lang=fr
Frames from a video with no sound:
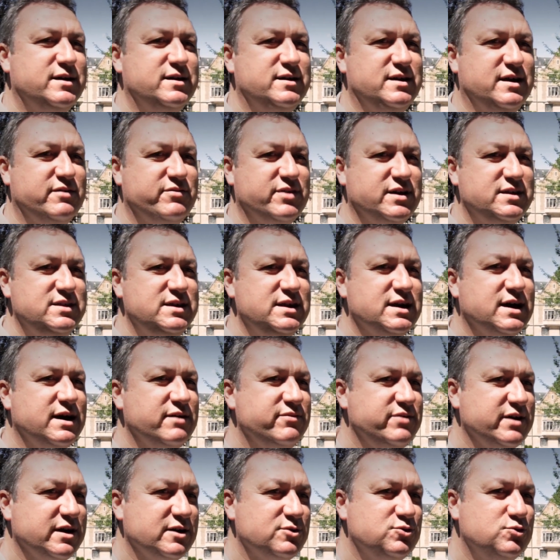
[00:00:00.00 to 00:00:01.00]
Et à vrai dire,
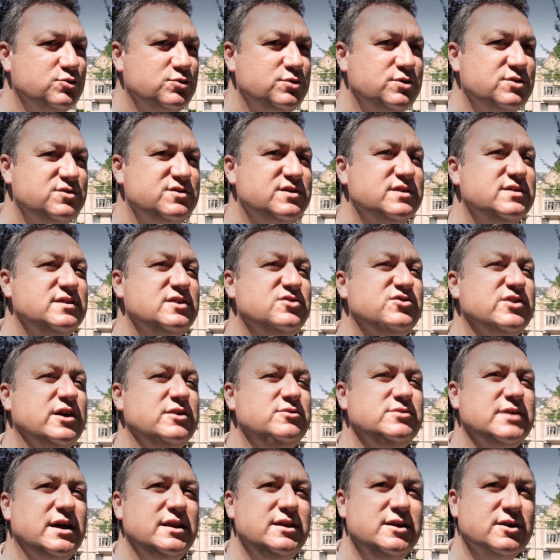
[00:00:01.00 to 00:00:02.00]
Affaire c'est déjà
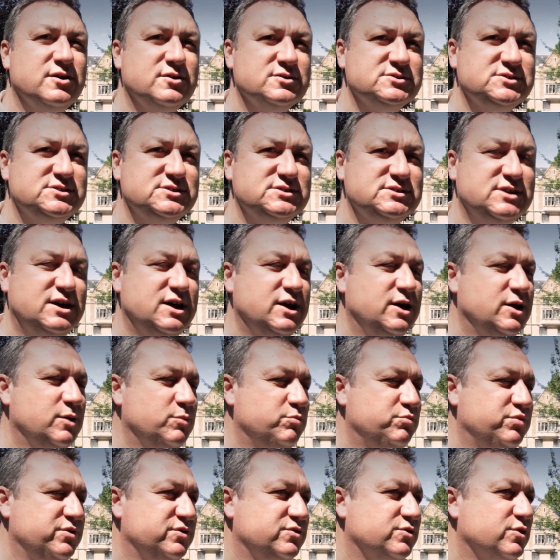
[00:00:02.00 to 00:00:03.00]
une alliance,
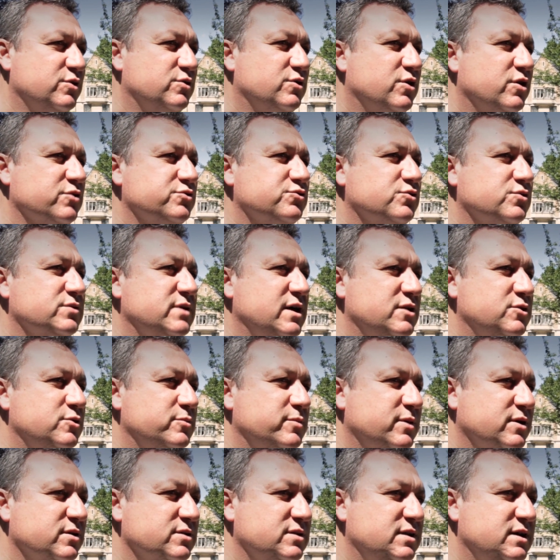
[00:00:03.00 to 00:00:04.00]
puisque quand on a
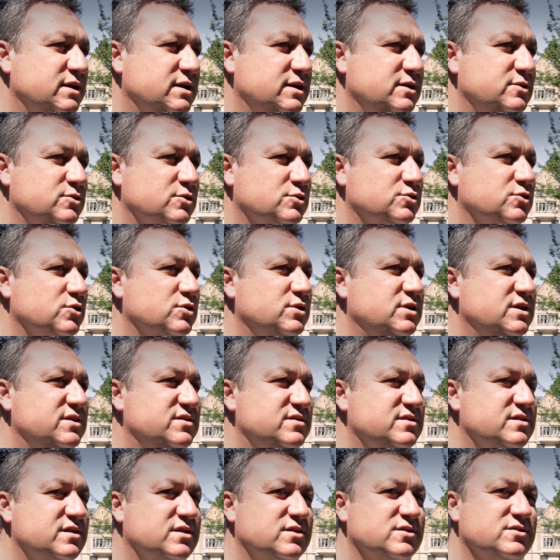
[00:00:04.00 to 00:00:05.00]
demandé notre
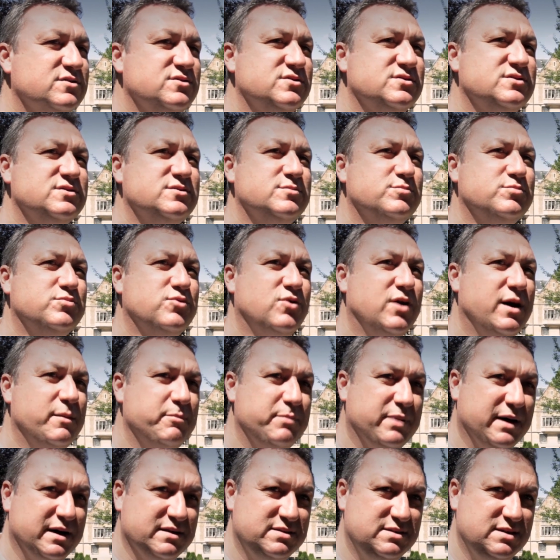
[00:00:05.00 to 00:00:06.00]
licence pour un
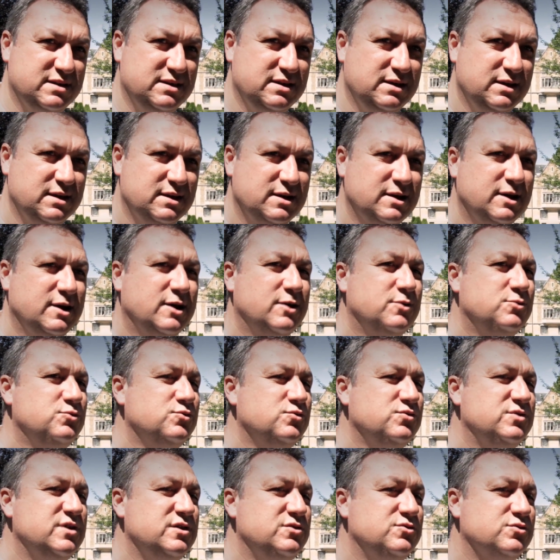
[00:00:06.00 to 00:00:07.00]
parti,
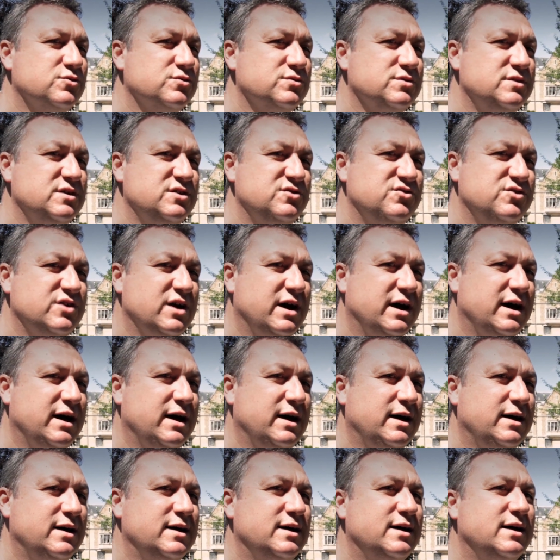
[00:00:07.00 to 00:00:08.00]
nous étions déjà
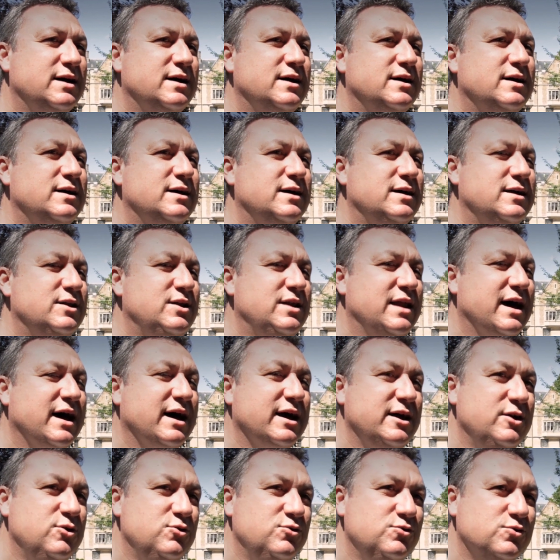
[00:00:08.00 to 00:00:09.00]
la
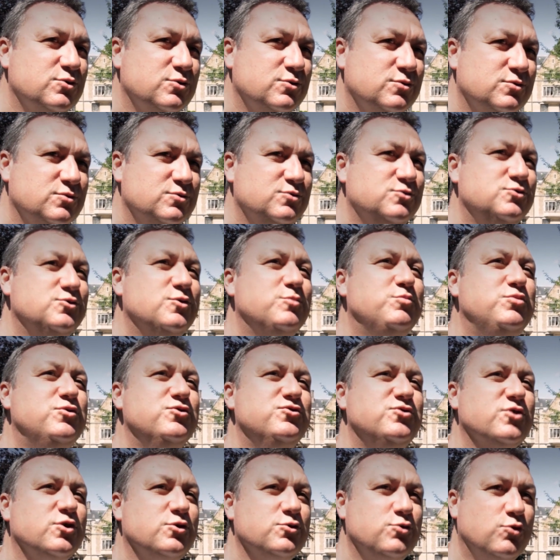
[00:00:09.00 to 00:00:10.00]
réunion de
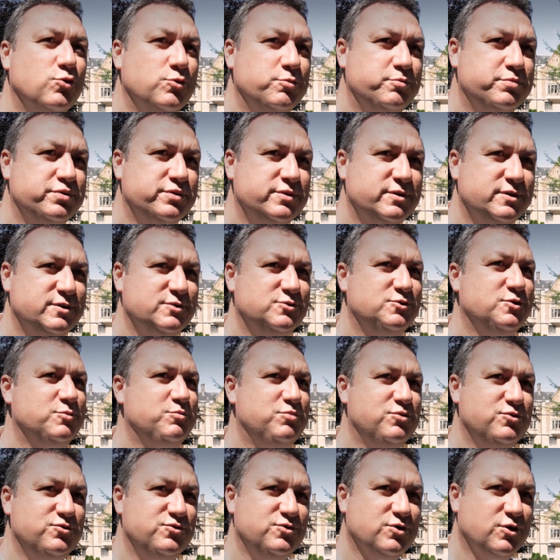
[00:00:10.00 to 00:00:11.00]
plusieurs groupes de
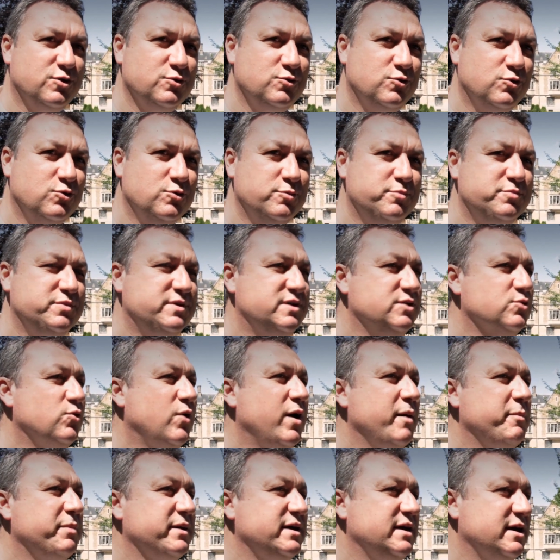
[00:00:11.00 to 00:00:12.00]
plusieurs groupes qui ont
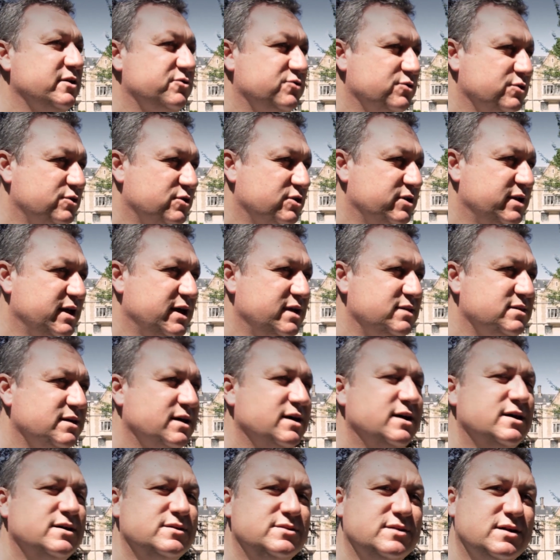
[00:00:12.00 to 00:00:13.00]
appris à se connaître
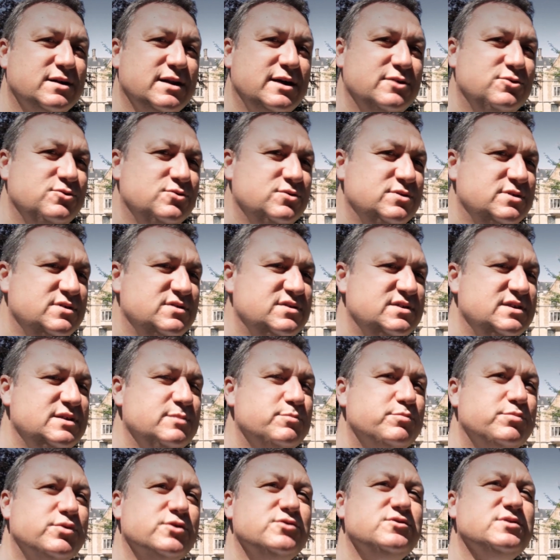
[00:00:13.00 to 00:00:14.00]
dans la Tunisie
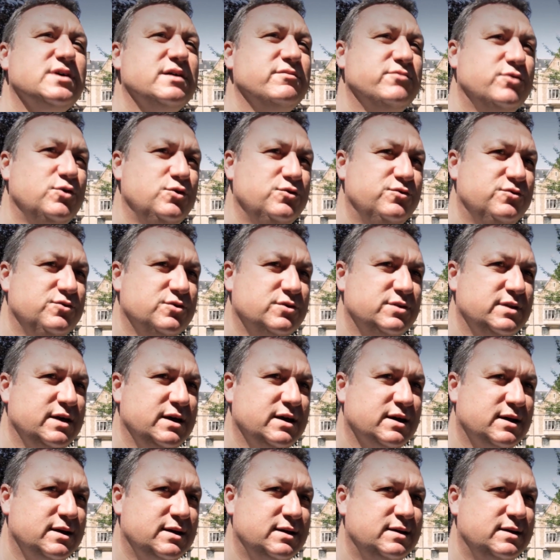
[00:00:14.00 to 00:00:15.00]
post-révolutionnaire.